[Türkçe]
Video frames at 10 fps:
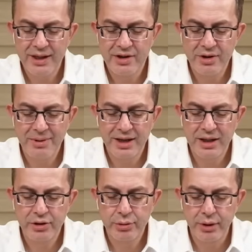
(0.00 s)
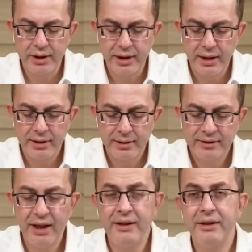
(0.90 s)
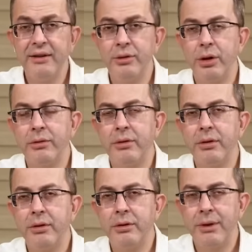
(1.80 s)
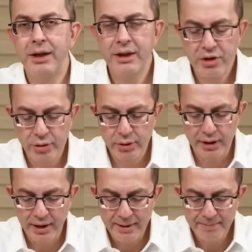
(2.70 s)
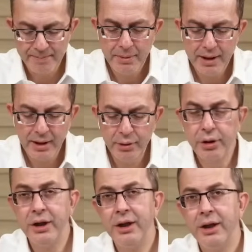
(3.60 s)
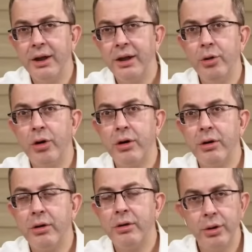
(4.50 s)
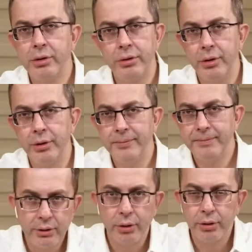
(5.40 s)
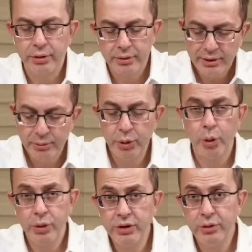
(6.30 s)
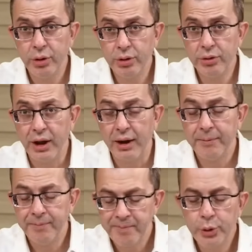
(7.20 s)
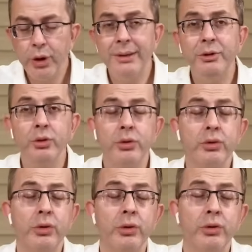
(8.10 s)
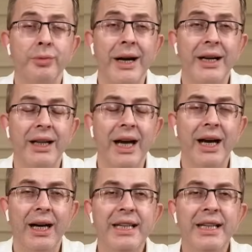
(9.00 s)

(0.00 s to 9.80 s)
Falanca marka çikolata. Zatlı risot marka çikolata. Bakkal diyor ki yok, yok diyor. Yok. Şimdi onu istiyoruz ya. Şöyle bir soru soruyoruz bakkala.